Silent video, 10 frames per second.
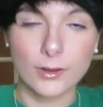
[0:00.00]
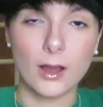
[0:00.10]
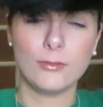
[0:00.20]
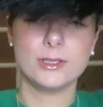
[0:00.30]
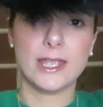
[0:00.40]

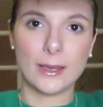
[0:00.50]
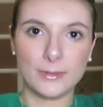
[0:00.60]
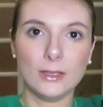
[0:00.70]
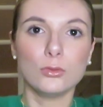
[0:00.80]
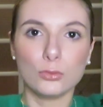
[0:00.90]
Enfin, vous avez
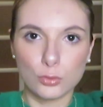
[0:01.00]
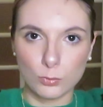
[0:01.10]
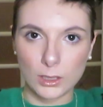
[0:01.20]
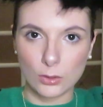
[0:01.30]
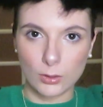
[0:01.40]
capté, tu
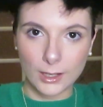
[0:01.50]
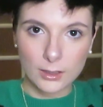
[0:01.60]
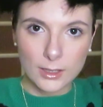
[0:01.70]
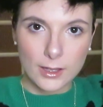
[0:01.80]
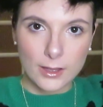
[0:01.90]
mets euh,
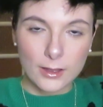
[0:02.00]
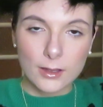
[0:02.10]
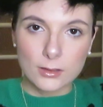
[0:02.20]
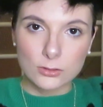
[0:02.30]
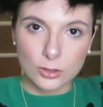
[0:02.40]
là,
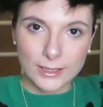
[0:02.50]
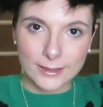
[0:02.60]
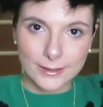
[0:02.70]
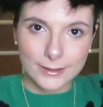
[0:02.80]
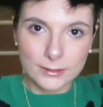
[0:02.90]
dans ta
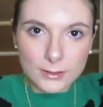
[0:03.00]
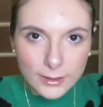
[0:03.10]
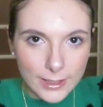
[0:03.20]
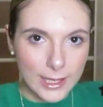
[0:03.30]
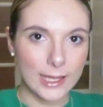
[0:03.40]
tête.
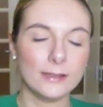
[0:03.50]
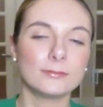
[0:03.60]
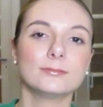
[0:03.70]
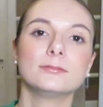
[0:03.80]
Et.